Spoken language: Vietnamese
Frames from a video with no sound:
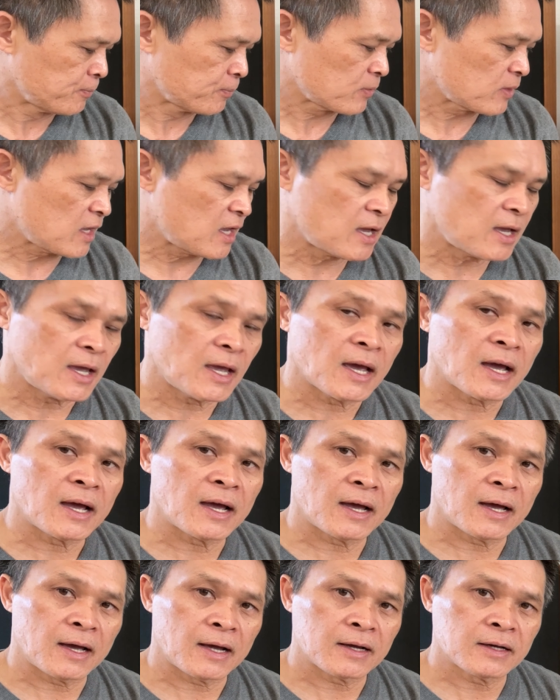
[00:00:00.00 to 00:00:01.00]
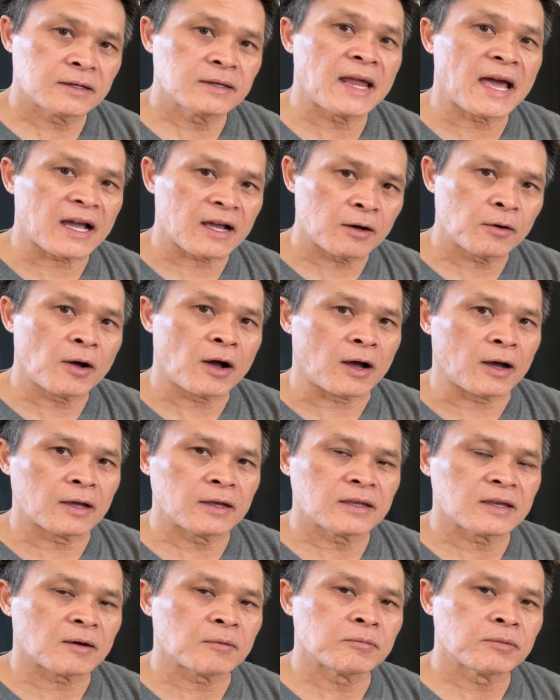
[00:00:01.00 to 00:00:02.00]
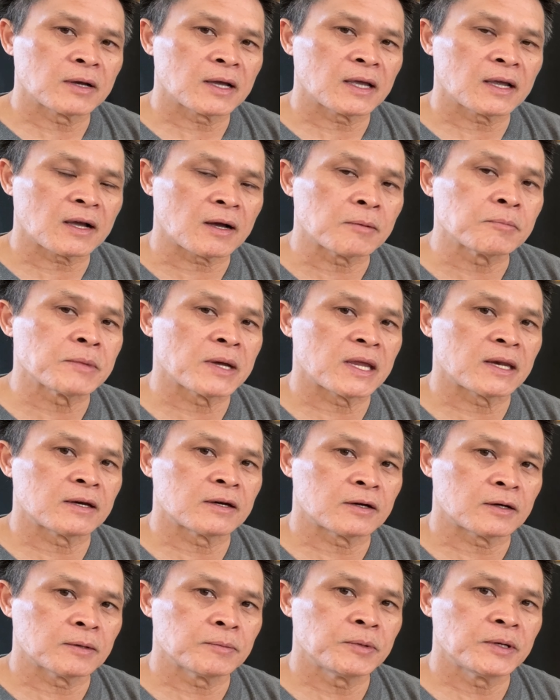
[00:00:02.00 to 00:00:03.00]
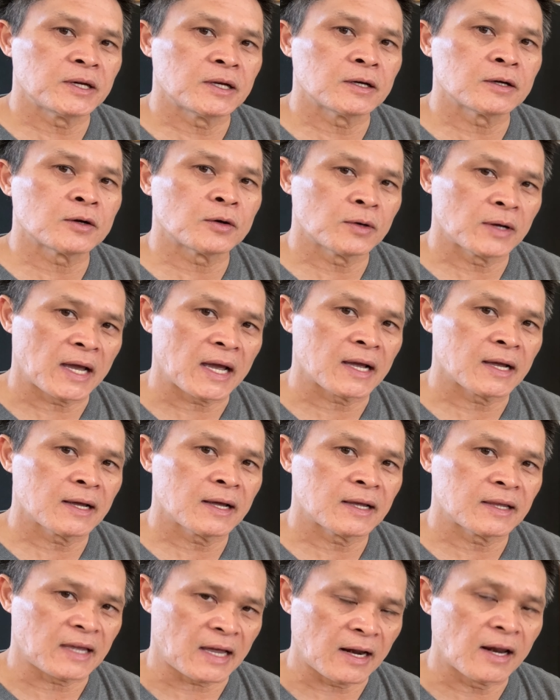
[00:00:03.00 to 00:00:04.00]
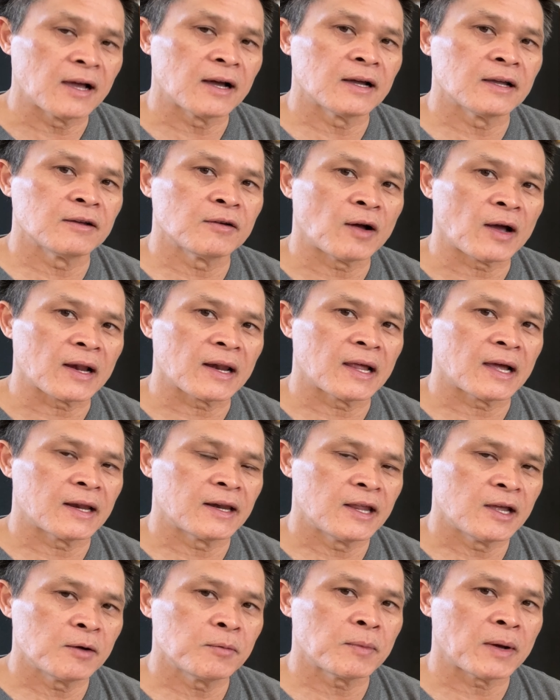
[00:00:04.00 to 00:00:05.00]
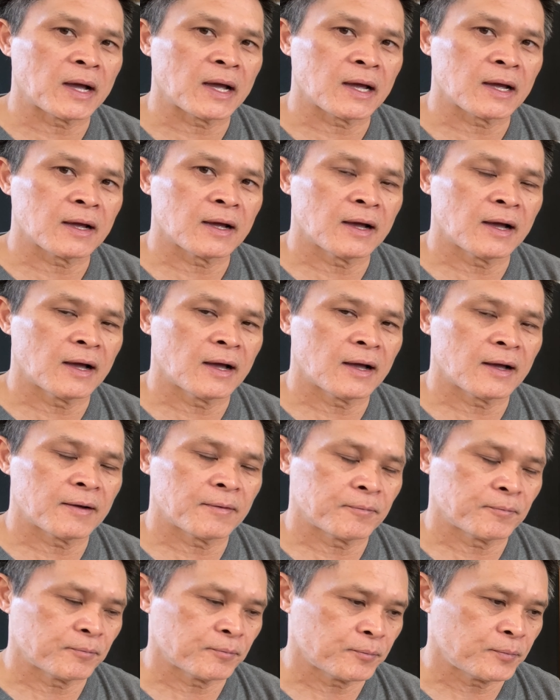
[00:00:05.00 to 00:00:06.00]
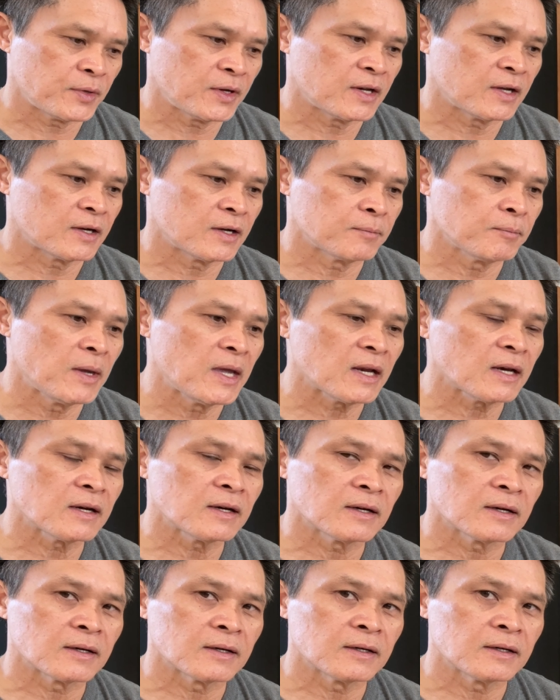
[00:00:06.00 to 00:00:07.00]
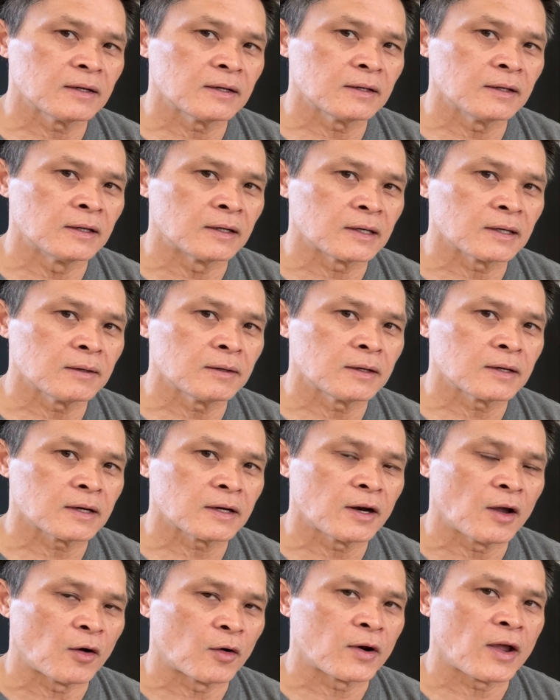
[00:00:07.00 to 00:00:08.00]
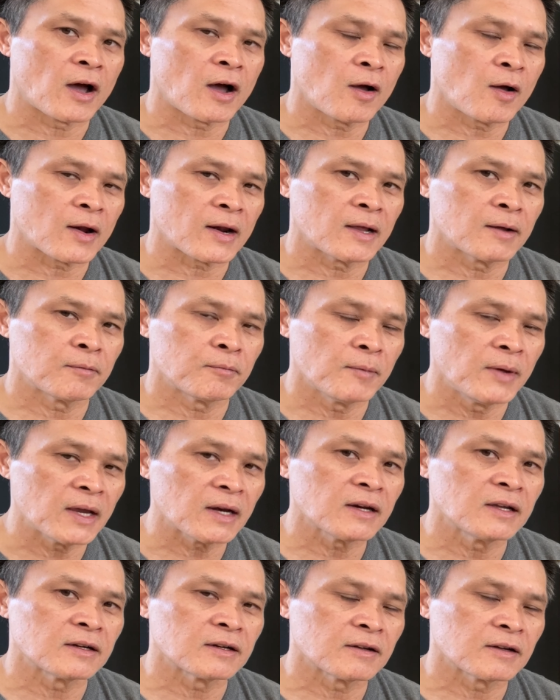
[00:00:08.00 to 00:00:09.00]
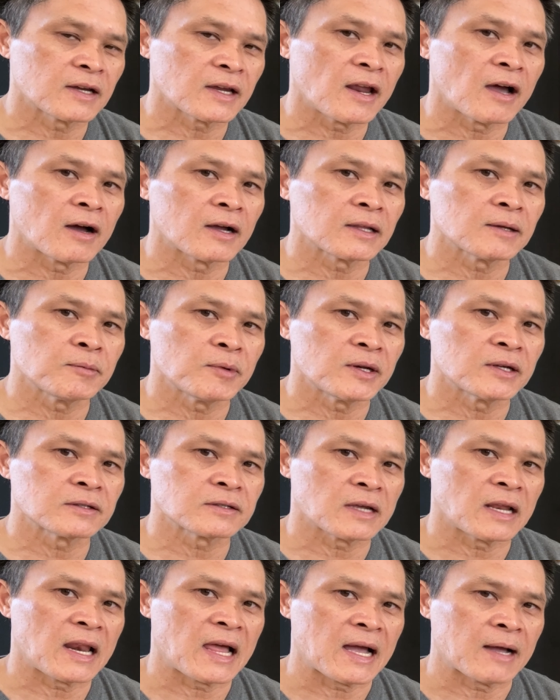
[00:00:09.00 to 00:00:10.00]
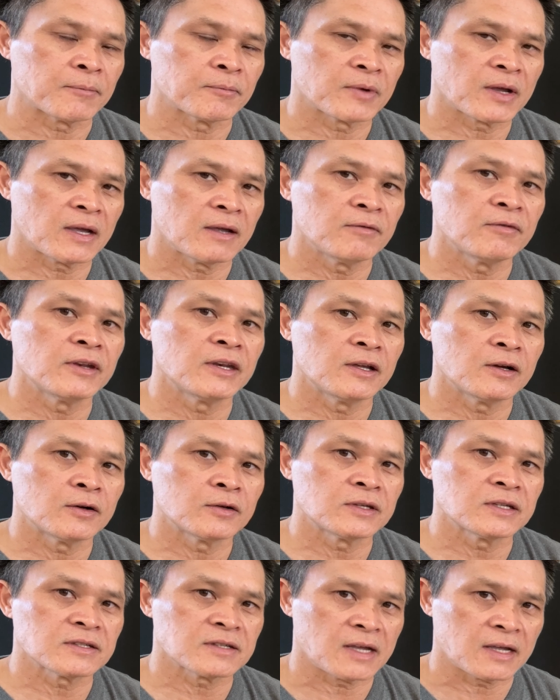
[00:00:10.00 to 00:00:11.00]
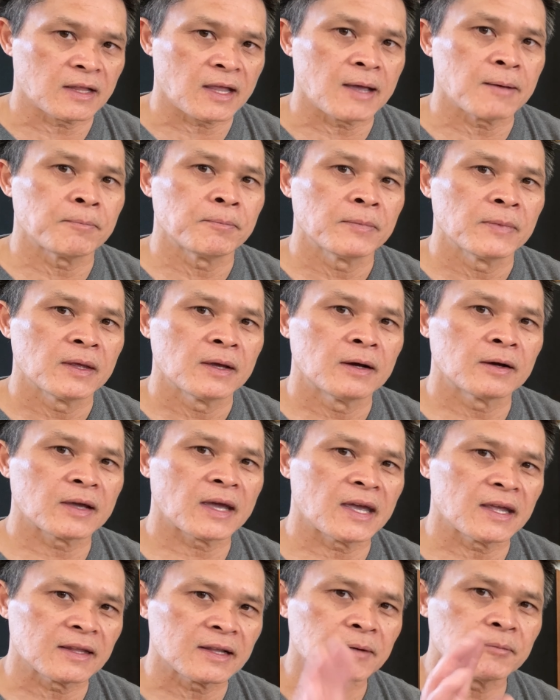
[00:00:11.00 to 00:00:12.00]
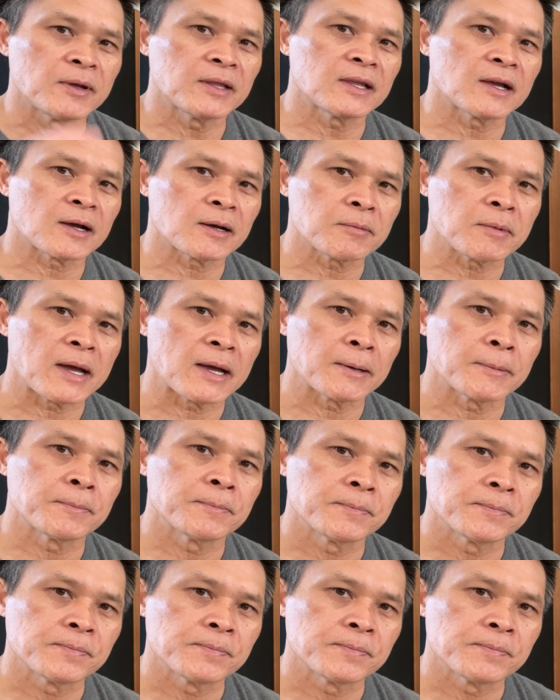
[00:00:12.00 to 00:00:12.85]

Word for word: thì à, cứ đặt câu hỏi trong cái comment rồi Peter cố gắng trả lời hoặc là nếu mà Peter biết được cái cái đồ đó hoặc là biết được cái đó thì Peter sẽ làm cái video chia sẻ thêm ok thân mến chào các bạn